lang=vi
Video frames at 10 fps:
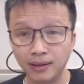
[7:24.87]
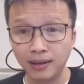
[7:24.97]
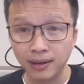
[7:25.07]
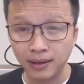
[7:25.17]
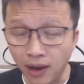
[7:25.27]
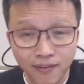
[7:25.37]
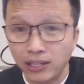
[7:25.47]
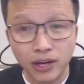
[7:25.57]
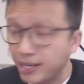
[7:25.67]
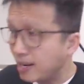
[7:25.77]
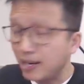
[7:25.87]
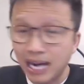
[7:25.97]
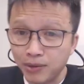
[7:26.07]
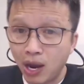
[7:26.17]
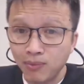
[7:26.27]
Nói vậy thôi, nó chẳng cần làm
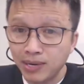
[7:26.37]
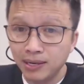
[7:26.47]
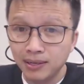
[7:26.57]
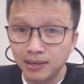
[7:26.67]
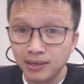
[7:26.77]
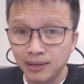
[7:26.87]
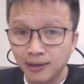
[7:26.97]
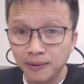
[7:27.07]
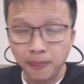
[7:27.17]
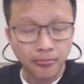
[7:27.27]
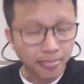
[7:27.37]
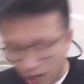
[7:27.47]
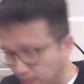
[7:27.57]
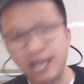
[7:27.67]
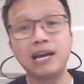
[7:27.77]
gì cho ổng cả. Ổng
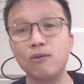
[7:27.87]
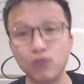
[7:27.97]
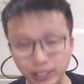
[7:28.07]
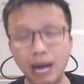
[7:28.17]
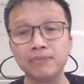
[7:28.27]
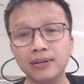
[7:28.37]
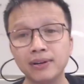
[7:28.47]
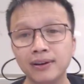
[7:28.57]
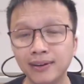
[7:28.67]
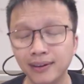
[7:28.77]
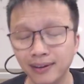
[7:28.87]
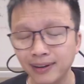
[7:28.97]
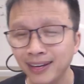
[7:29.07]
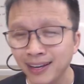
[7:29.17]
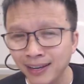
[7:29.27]
chạy theo, ổng có tầm.
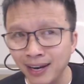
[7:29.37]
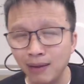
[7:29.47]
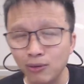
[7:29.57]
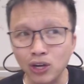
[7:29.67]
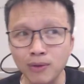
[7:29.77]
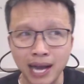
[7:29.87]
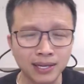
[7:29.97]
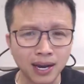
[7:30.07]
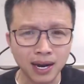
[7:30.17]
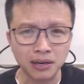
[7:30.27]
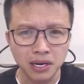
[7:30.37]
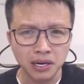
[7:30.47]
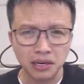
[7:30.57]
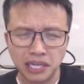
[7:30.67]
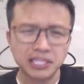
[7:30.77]
Cho nên là một số bạn sẽ nói là
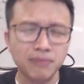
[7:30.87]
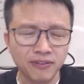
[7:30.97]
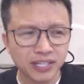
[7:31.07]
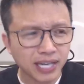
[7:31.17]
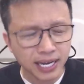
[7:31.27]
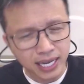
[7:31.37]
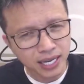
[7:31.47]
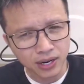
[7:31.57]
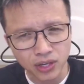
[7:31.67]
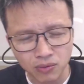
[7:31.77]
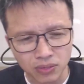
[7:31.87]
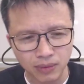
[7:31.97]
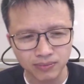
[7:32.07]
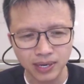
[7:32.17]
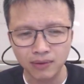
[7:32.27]
tại sao mình phải xây cái gì đó cho ông
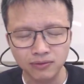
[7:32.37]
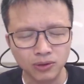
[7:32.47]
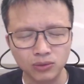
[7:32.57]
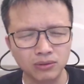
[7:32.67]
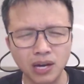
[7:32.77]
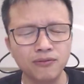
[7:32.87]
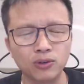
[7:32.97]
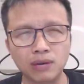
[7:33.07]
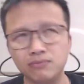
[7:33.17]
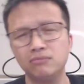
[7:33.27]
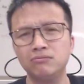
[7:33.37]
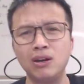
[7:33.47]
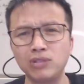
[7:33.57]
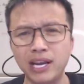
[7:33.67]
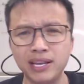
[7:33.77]
chồng để ổng hết vô tâm. Mình đâu
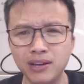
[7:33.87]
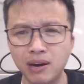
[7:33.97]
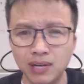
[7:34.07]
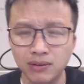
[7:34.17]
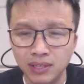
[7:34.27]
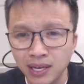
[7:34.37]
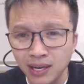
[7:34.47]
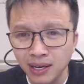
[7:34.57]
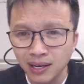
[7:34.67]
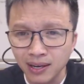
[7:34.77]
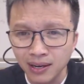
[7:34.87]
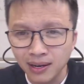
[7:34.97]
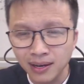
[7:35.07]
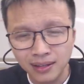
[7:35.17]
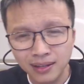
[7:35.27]
xây gì cho ổng đâu.
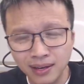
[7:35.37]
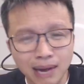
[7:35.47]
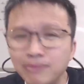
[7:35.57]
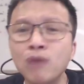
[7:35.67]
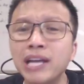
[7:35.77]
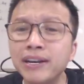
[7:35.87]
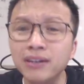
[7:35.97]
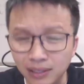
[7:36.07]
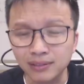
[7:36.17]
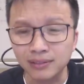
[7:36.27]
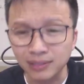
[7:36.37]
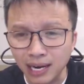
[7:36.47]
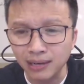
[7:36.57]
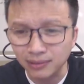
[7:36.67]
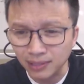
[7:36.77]
Thực ra mình không xây được. Đúng
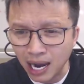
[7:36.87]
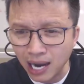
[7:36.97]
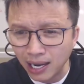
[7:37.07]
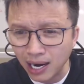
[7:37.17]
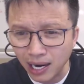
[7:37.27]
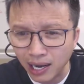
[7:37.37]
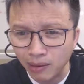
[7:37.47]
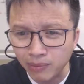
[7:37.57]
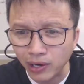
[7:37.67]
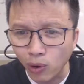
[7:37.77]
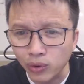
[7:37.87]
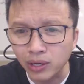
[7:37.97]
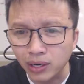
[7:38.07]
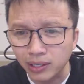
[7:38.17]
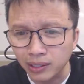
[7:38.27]
không? Đó, trả lời em biết đủ
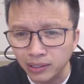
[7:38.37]
chưa nữa.